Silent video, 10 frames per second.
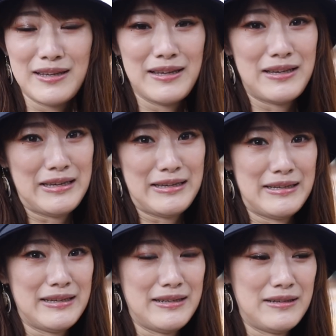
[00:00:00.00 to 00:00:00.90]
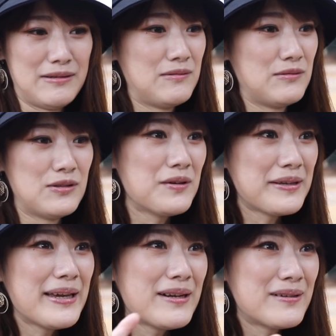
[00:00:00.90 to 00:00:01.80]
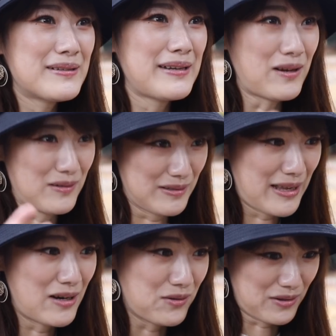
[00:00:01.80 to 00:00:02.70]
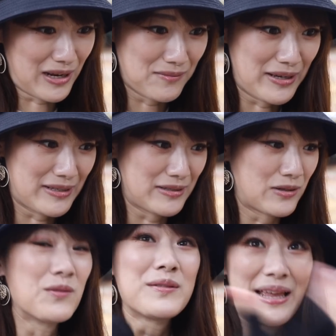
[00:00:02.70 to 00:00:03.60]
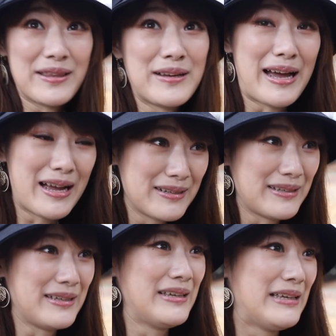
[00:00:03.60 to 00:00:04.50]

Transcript: y no quiero recordar otra vez contando a alguien